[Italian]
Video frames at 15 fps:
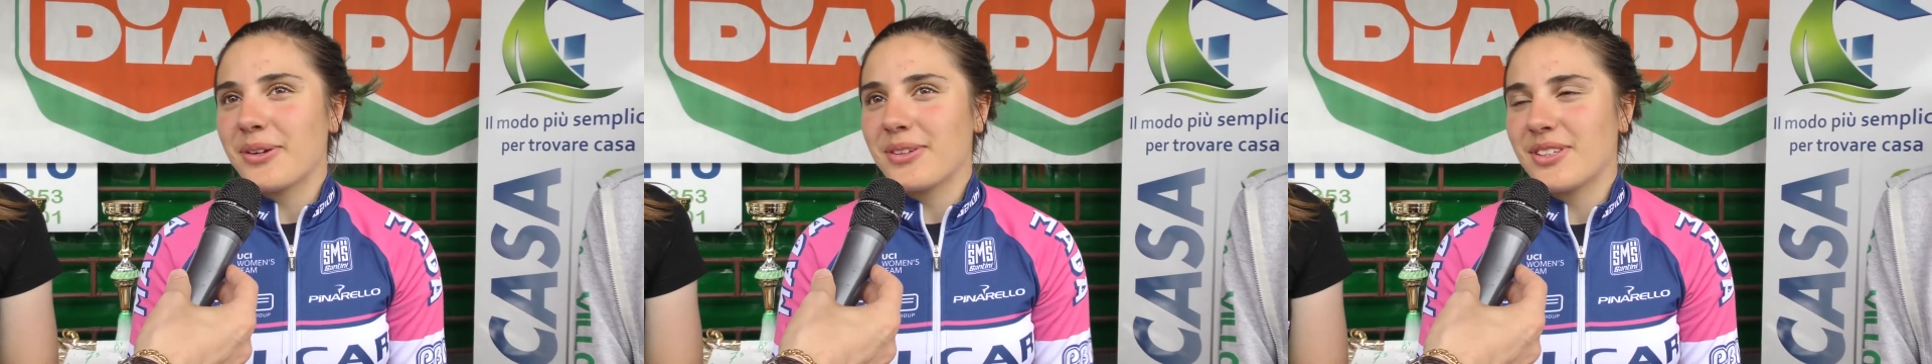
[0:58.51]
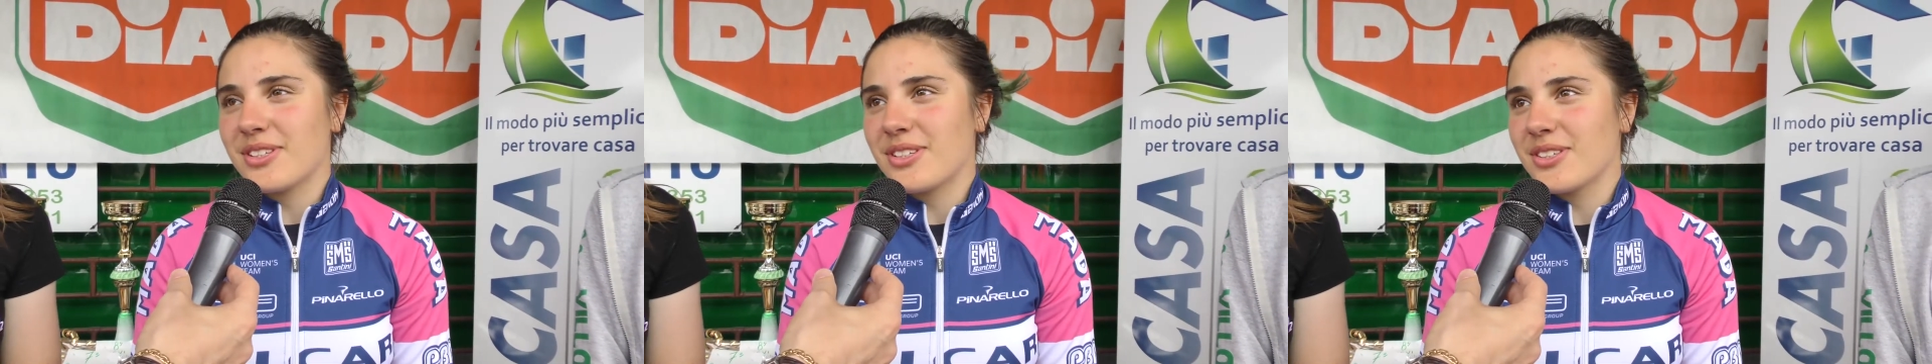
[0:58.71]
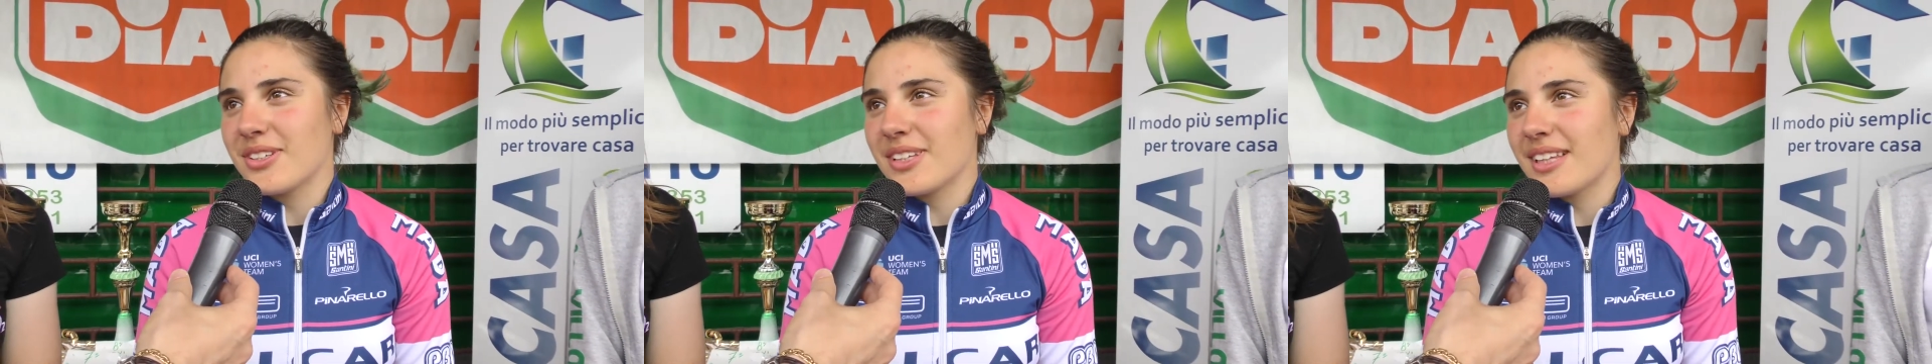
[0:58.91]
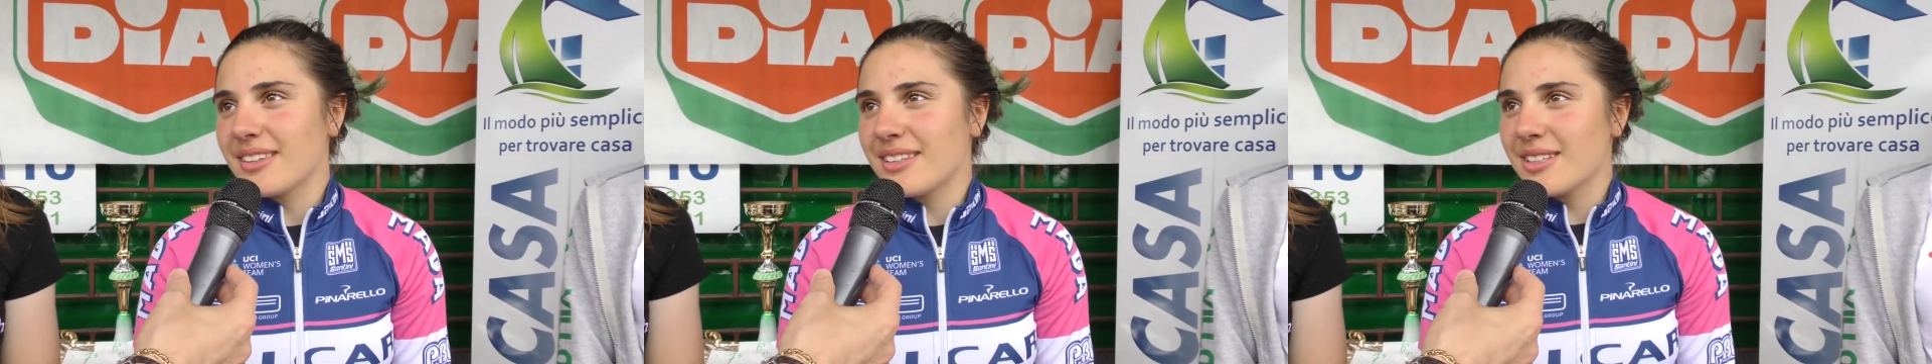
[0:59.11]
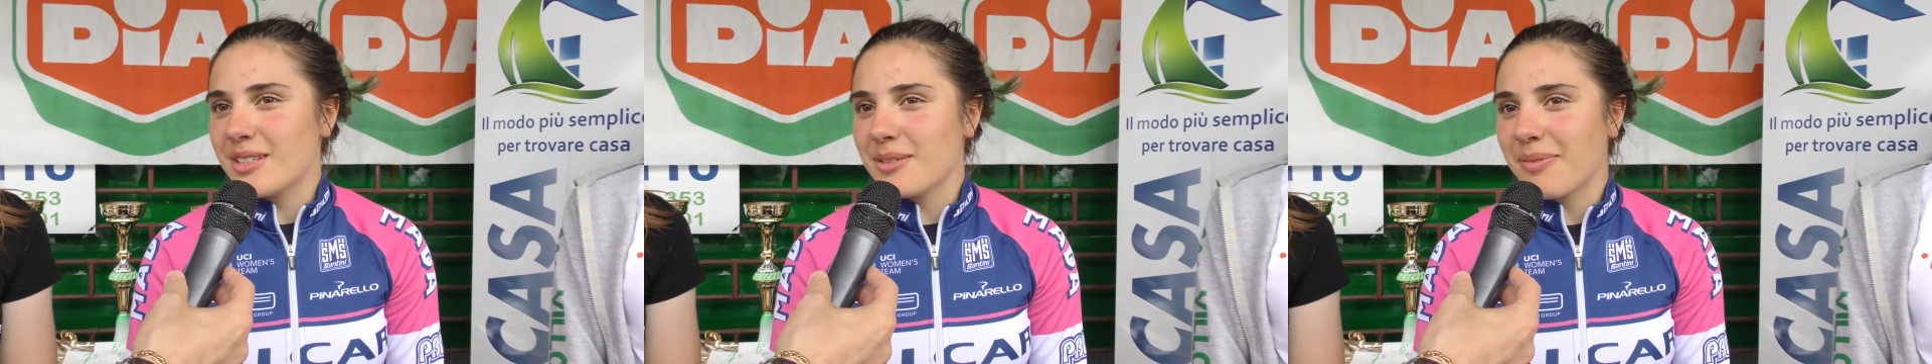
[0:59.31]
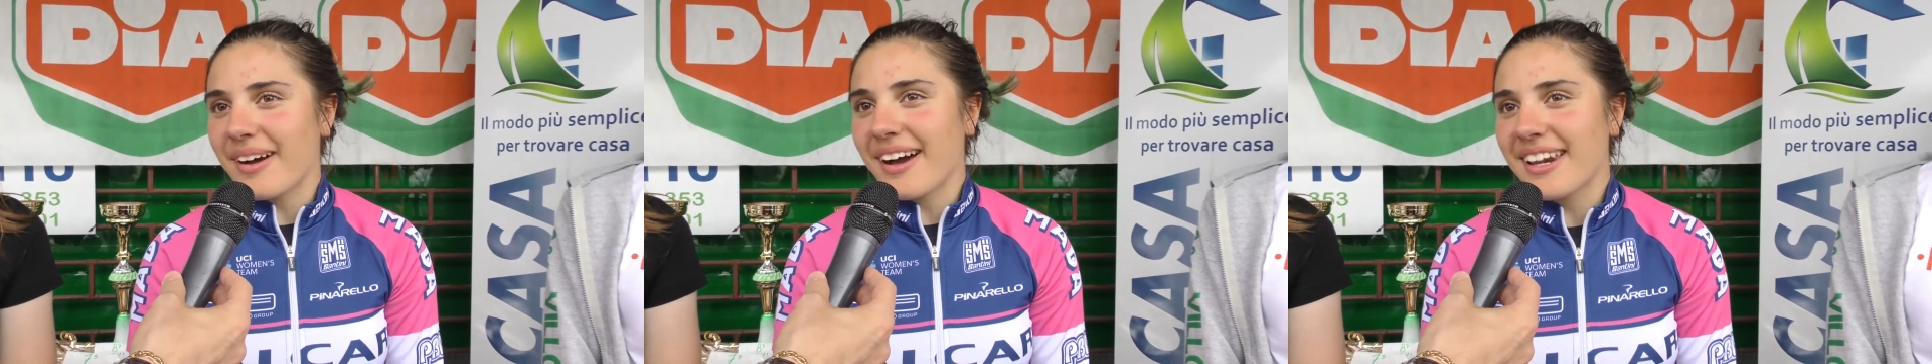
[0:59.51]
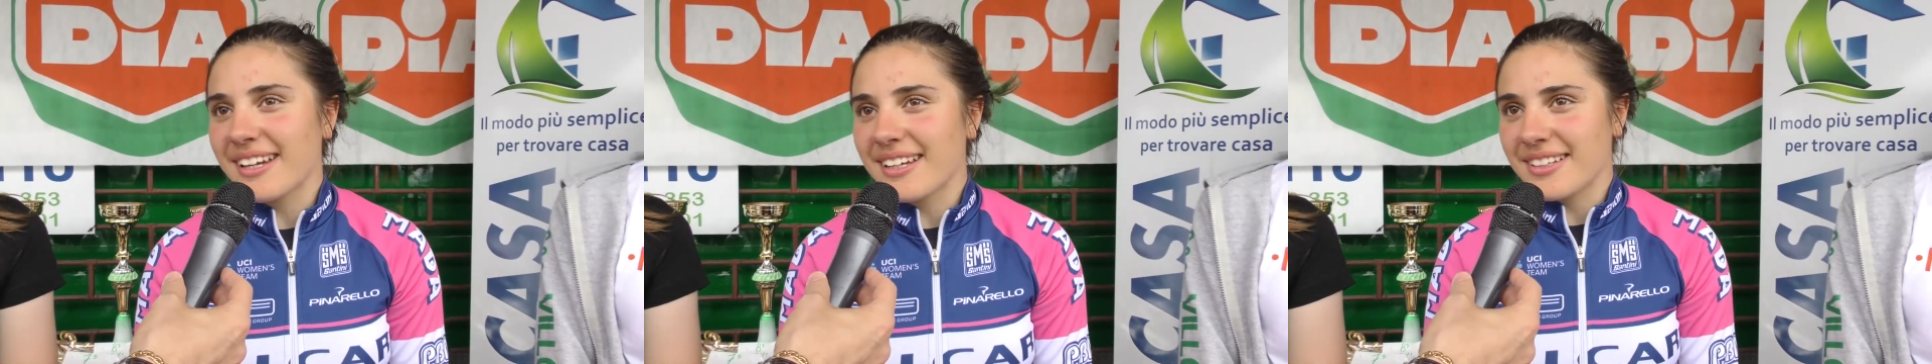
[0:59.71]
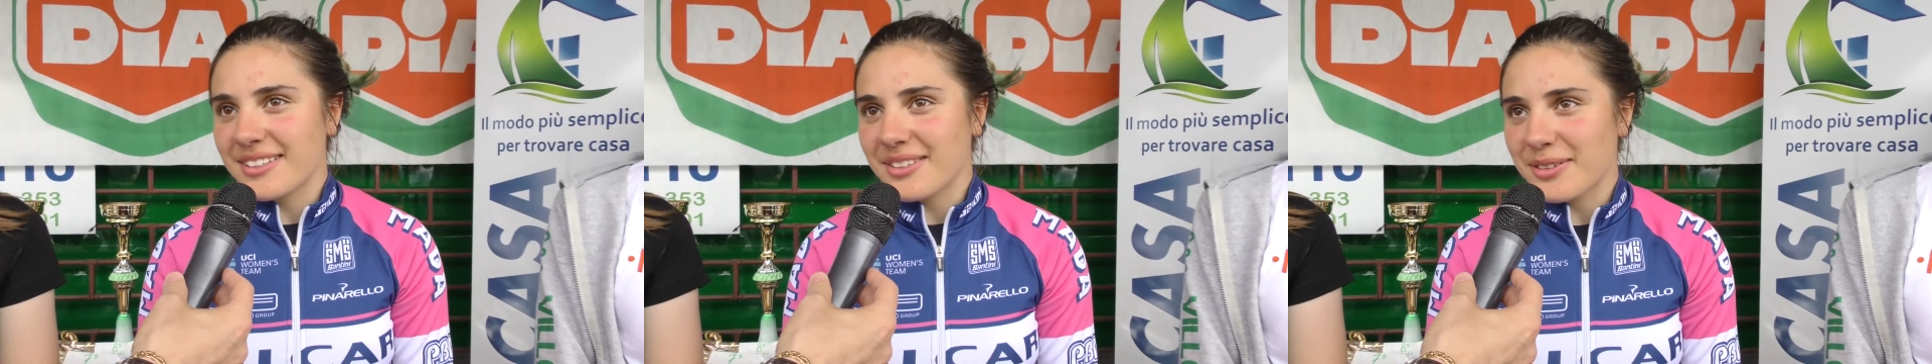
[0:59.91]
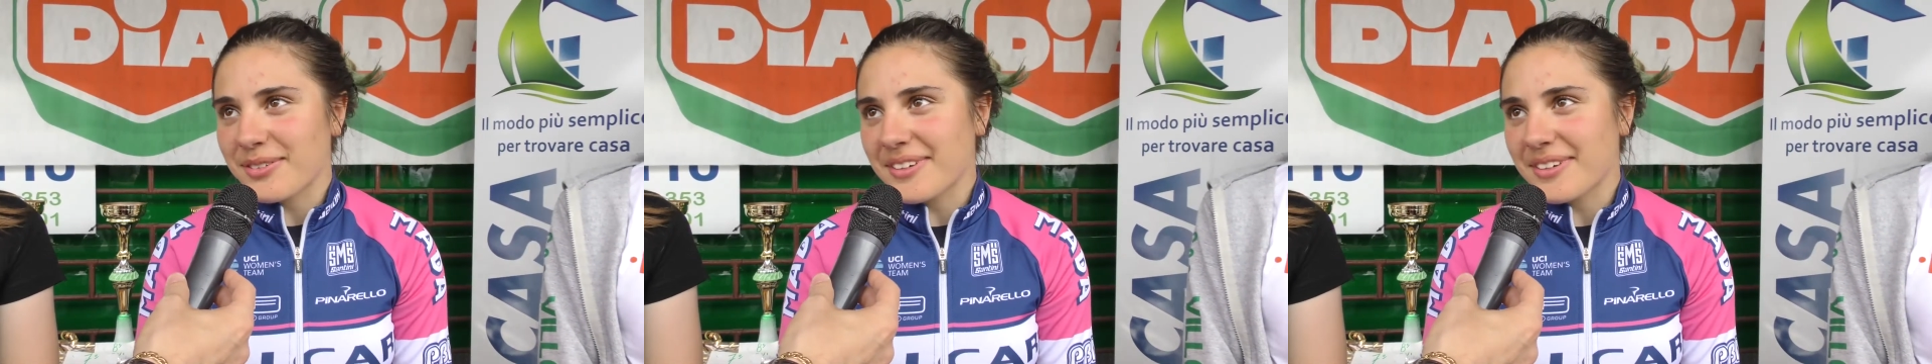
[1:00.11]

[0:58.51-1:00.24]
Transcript: ho deciso di anticipare e ce l'ho